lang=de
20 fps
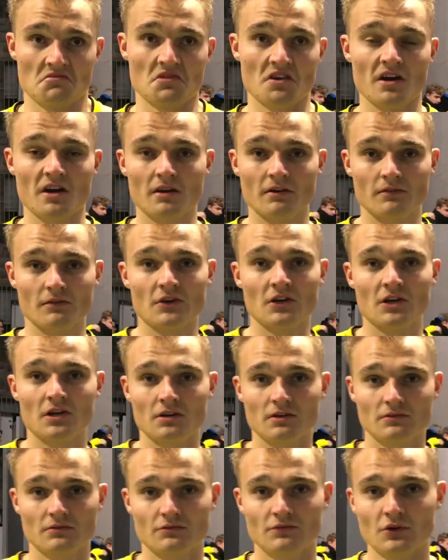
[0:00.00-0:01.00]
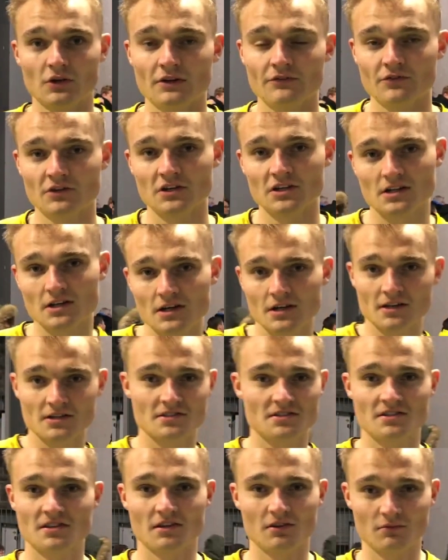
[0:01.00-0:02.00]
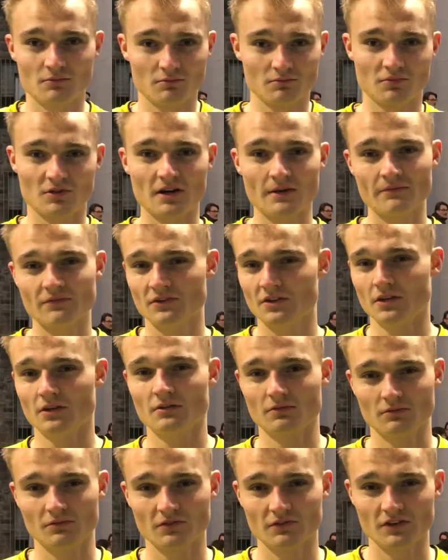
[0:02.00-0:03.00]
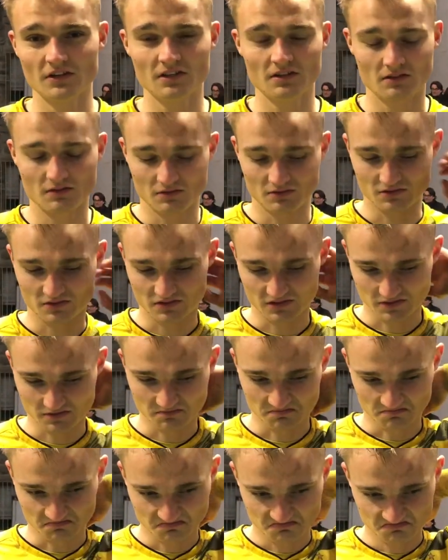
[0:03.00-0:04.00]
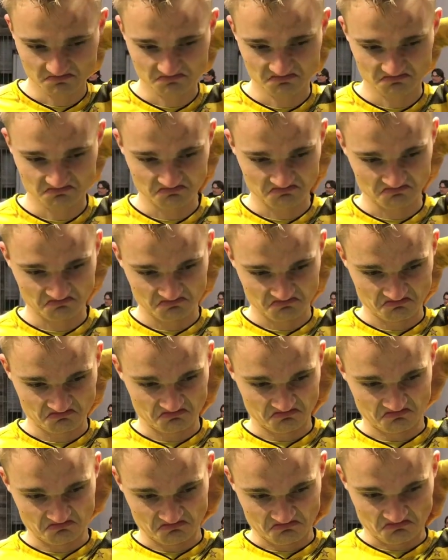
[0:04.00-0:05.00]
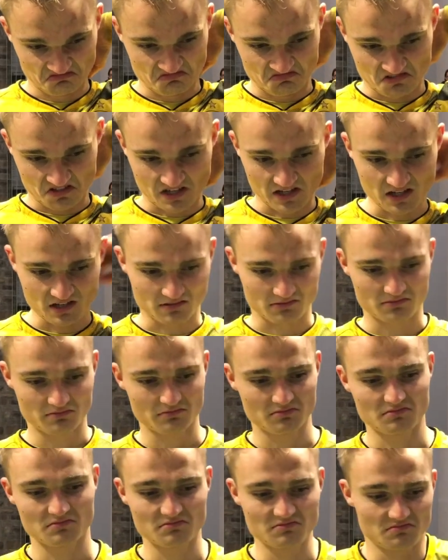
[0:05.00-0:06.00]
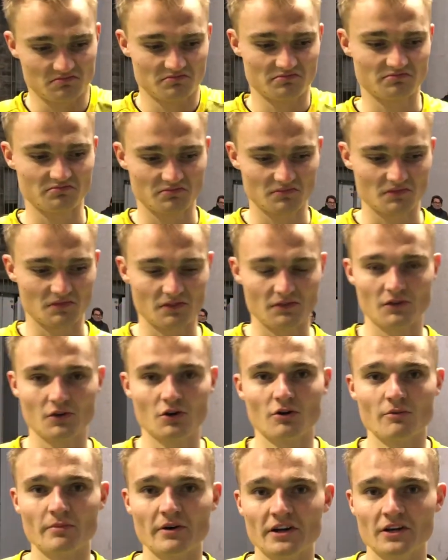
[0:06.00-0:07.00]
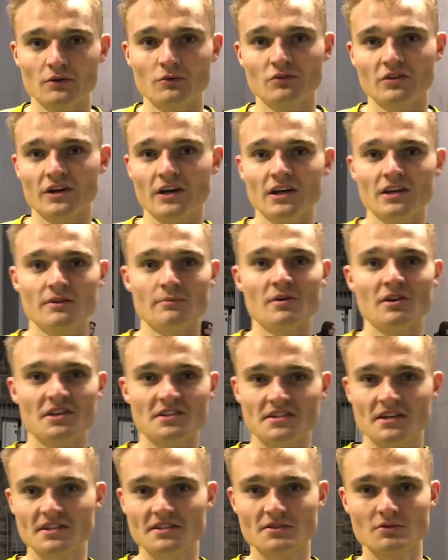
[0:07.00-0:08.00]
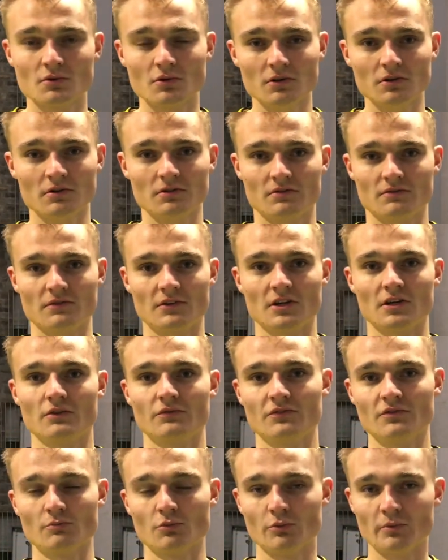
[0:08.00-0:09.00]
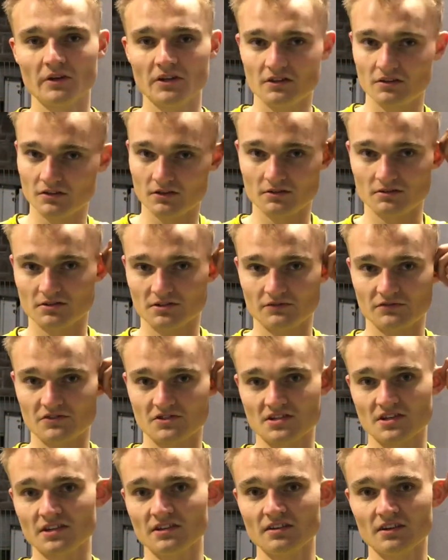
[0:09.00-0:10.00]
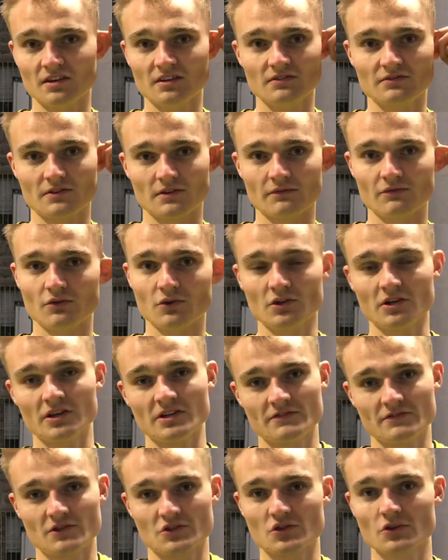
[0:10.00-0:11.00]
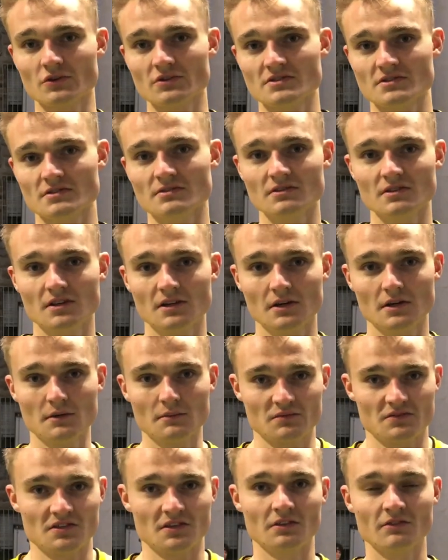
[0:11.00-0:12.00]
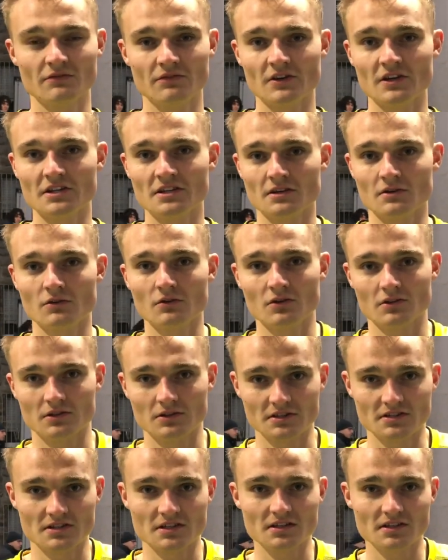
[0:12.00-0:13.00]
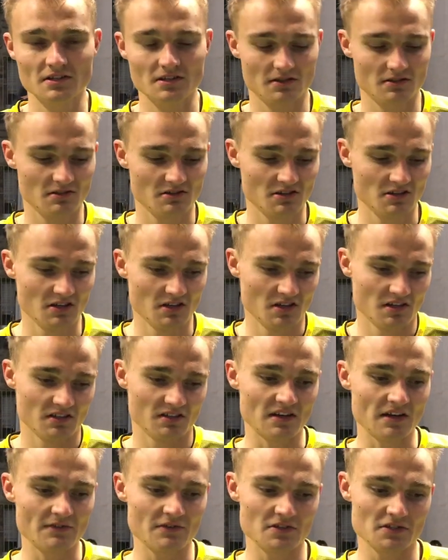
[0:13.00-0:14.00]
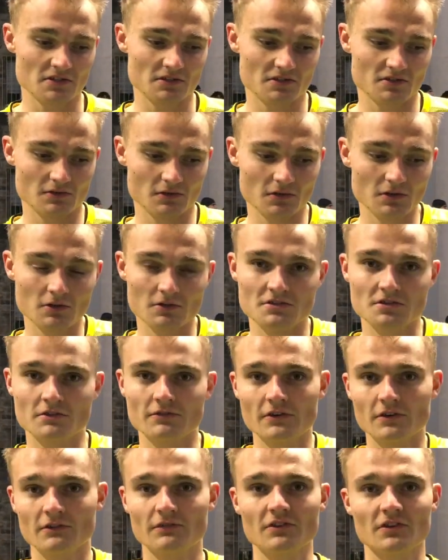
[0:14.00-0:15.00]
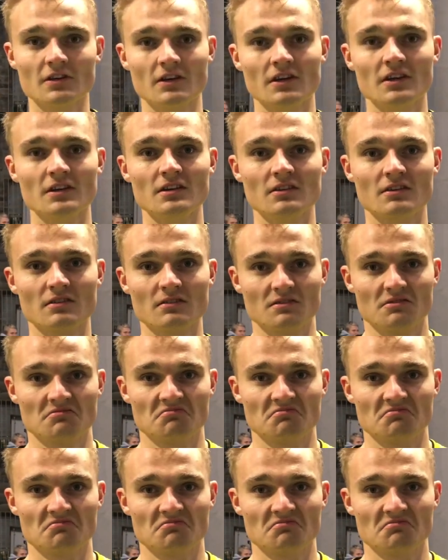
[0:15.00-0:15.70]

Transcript: ja, war von Anfang an klar, dass es da um Kampf geht und so weiter. Und ähm, ja, irgendwie kommen beide gut rein, die machen das 1-0, waren auf die Momente effizienter. Wir haben vorne ein, zwei Chancen, bis hinten vielleicht dann auch letztendlich teilweise zu inkonsequent verteidigt.